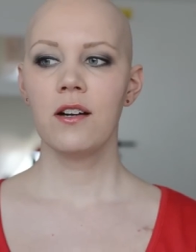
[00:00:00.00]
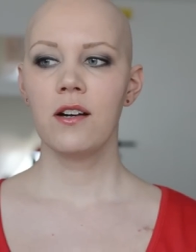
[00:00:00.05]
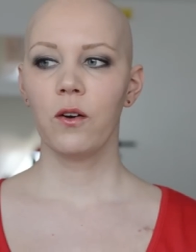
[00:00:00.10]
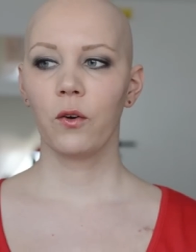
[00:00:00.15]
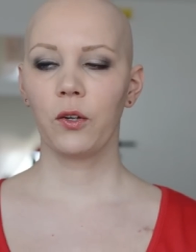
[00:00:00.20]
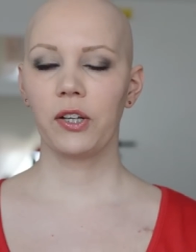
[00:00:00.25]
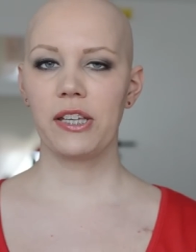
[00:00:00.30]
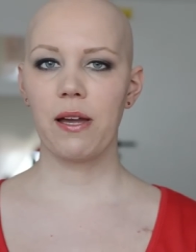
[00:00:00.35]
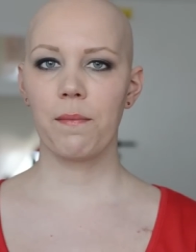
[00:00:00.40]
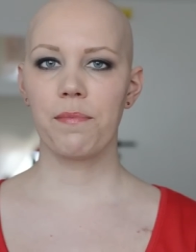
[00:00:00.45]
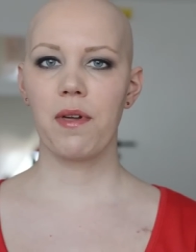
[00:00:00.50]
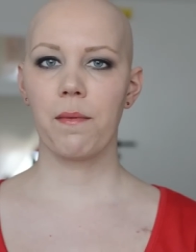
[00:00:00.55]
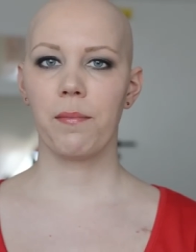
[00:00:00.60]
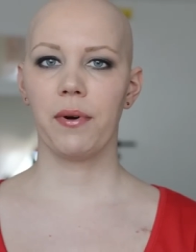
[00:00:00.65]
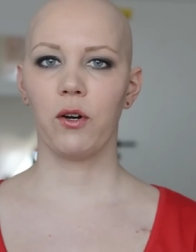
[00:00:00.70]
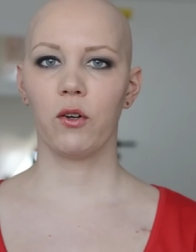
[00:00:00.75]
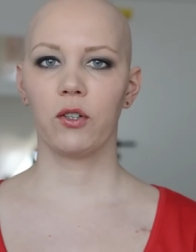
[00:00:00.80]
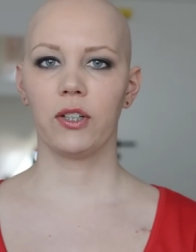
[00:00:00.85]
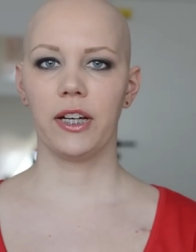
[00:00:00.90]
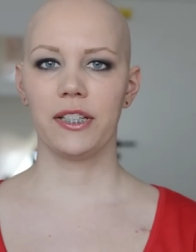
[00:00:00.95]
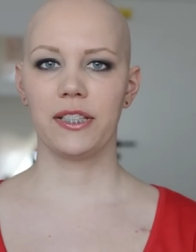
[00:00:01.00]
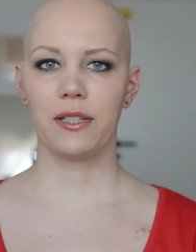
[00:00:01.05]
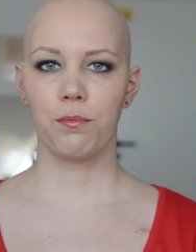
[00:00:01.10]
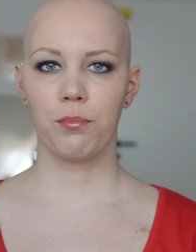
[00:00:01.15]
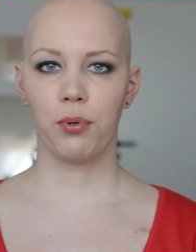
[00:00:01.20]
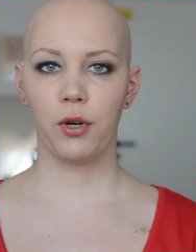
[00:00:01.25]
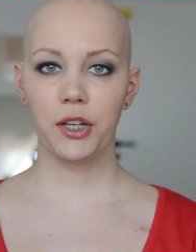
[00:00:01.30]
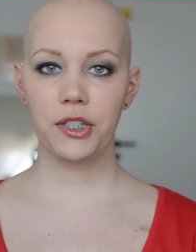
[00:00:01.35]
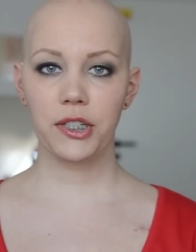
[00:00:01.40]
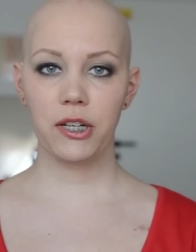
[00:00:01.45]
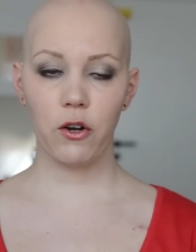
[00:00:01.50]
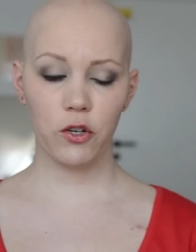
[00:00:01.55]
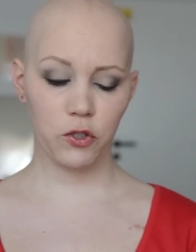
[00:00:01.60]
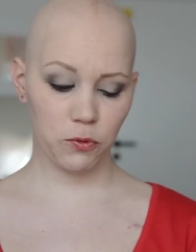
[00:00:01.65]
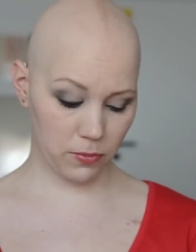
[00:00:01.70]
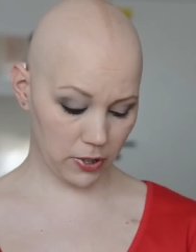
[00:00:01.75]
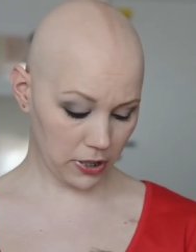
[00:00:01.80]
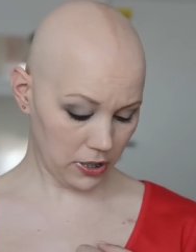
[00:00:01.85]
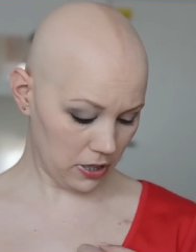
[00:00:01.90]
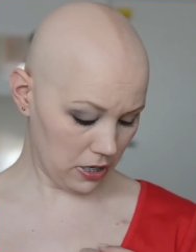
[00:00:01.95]
Und ich habe dabei auch gleich den Port
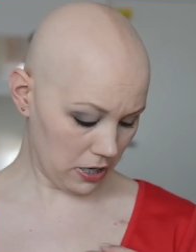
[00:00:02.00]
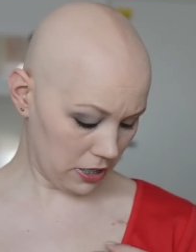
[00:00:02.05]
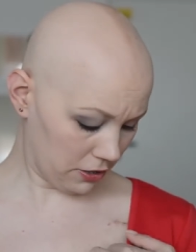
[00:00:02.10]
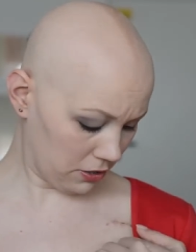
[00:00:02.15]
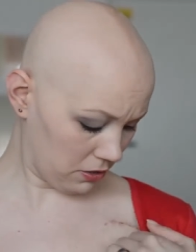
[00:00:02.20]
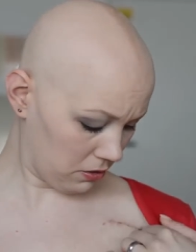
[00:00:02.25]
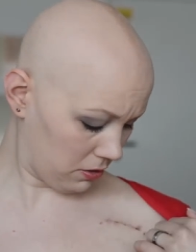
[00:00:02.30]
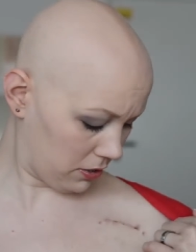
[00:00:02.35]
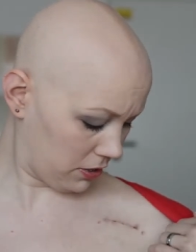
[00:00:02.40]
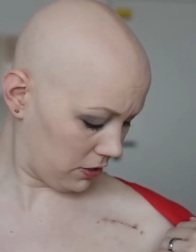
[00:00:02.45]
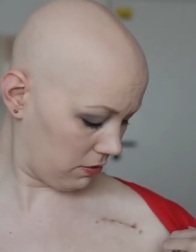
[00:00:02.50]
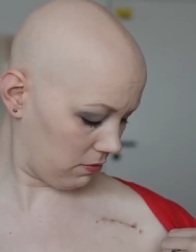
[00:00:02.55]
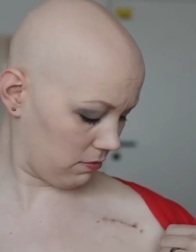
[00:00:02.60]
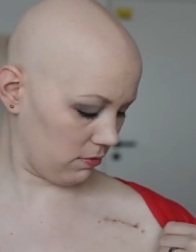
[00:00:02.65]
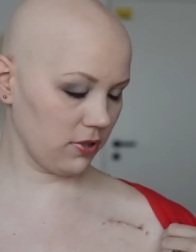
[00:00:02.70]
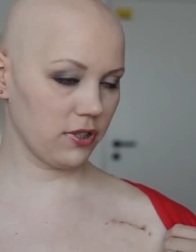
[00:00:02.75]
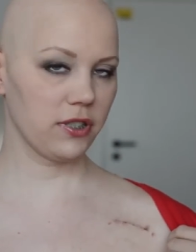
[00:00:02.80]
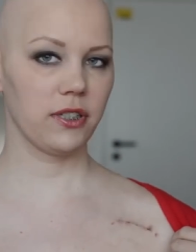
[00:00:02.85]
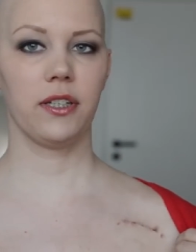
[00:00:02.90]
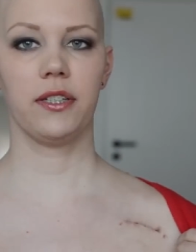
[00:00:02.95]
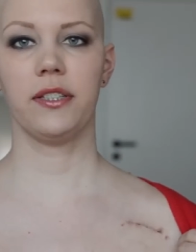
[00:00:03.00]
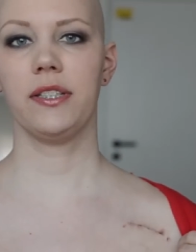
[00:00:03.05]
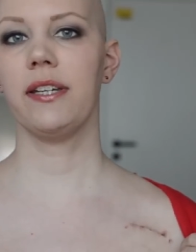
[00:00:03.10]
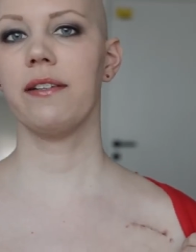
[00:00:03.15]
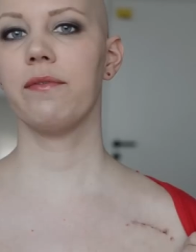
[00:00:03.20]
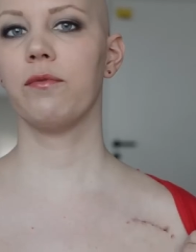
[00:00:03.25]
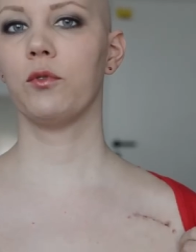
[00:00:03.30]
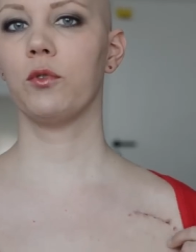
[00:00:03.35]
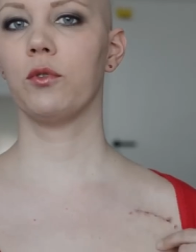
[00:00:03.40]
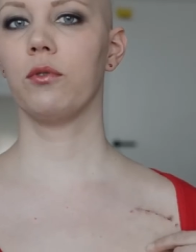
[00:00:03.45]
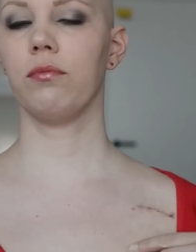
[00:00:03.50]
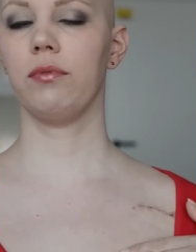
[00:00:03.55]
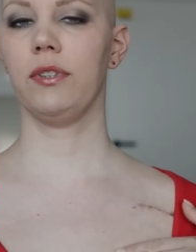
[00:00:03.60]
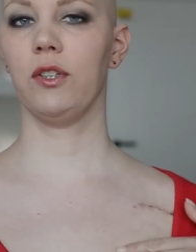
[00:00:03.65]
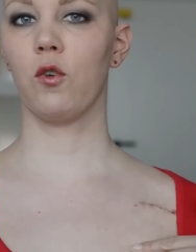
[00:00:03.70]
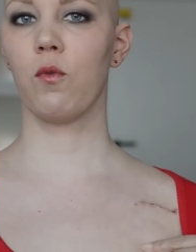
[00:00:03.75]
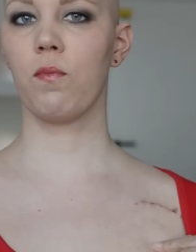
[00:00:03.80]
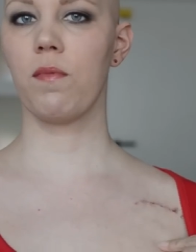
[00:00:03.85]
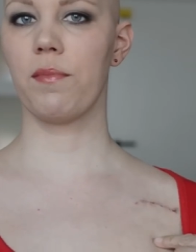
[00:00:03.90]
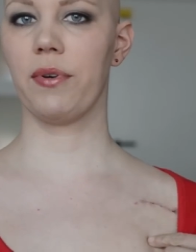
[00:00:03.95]
rausmachen lassen. Das ist ja hier, wo
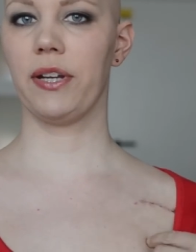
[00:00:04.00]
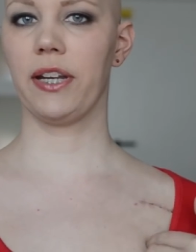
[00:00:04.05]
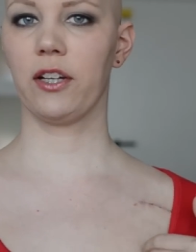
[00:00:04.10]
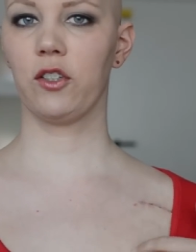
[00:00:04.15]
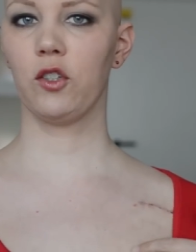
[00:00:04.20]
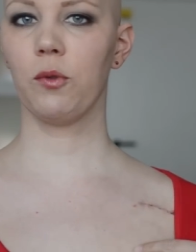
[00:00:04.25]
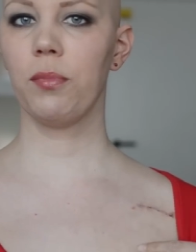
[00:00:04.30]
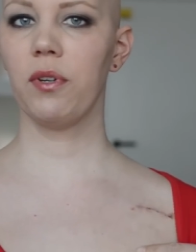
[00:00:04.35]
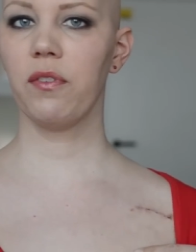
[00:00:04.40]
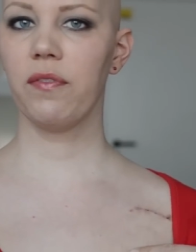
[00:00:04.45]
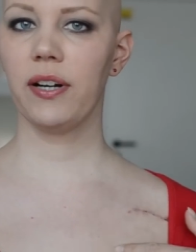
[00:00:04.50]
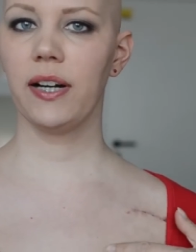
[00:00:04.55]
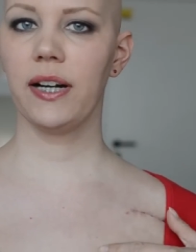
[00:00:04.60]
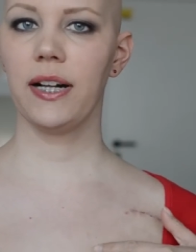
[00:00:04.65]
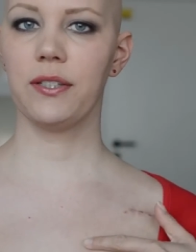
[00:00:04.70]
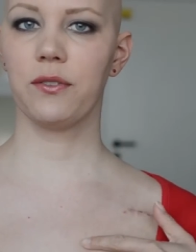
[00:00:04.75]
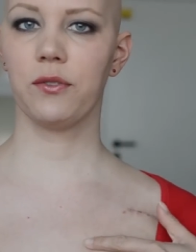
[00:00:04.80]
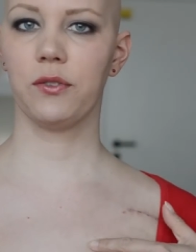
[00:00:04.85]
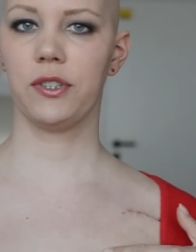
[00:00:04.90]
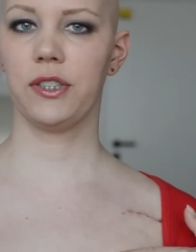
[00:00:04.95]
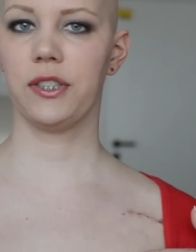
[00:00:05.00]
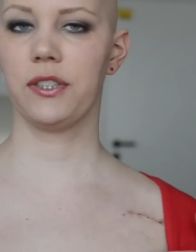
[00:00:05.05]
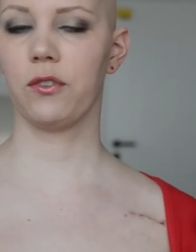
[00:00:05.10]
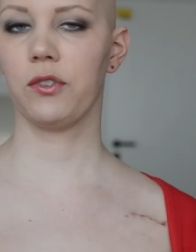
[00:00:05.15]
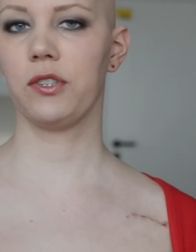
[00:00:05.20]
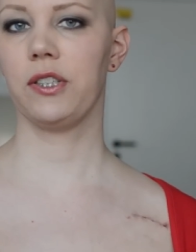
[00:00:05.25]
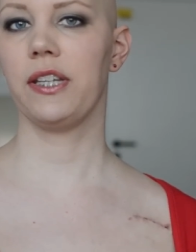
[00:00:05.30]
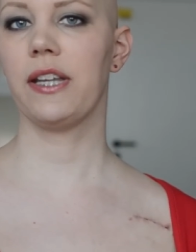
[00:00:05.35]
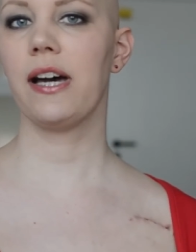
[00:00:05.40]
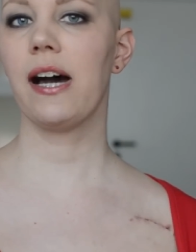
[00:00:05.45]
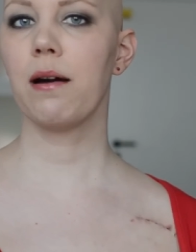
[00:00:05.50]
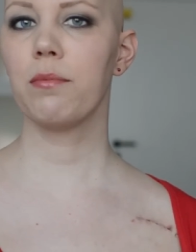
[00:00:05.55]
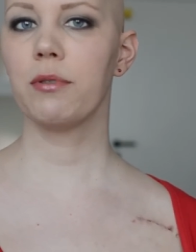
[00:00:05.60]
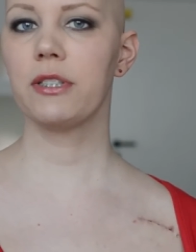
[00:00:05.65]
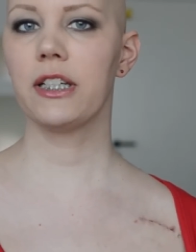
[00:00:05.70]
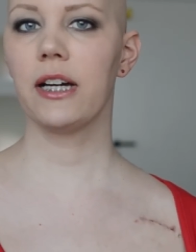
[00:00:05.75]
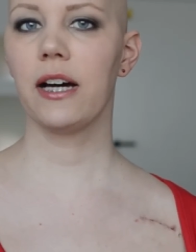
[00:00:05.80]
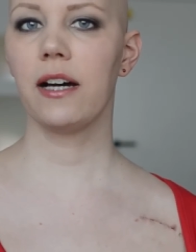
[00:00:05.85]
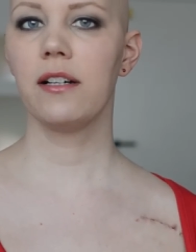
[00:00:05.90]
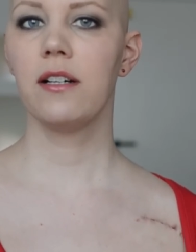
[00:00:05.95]
hier oben immer der Knubbel war, also ist jetzt noch die Narbe
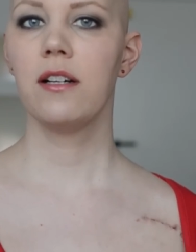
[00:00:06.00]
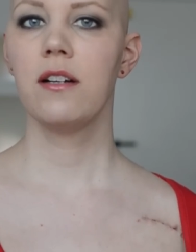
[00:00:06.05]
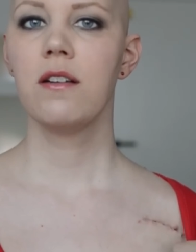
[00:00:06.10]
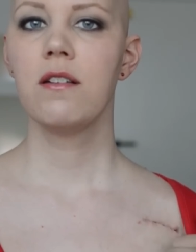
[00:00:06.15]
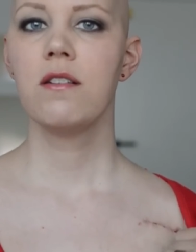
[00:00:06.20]
da.